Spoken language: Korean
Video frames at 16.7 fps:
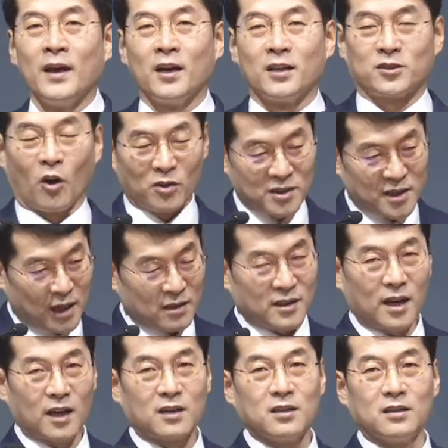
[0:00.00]

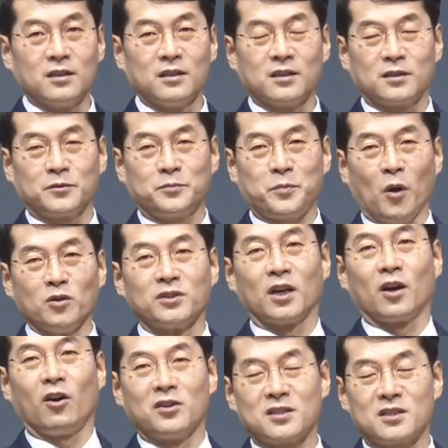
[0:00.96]
성자들의 그
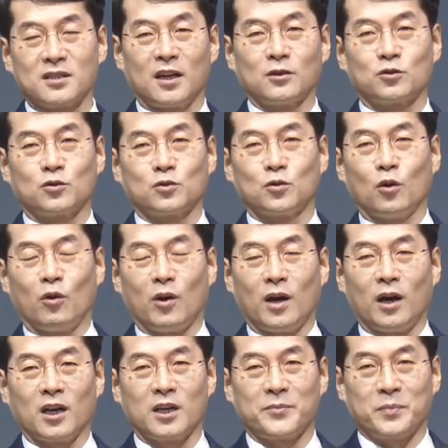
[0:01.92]
평생 헌신한
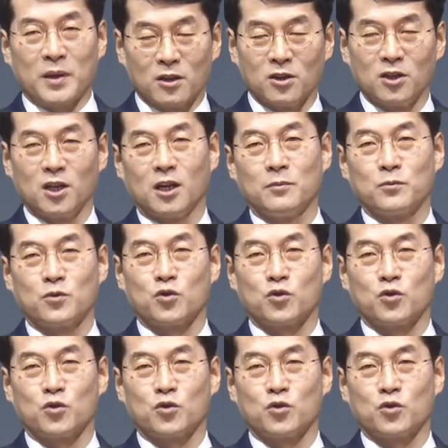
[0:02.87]
수고와 피 흘림,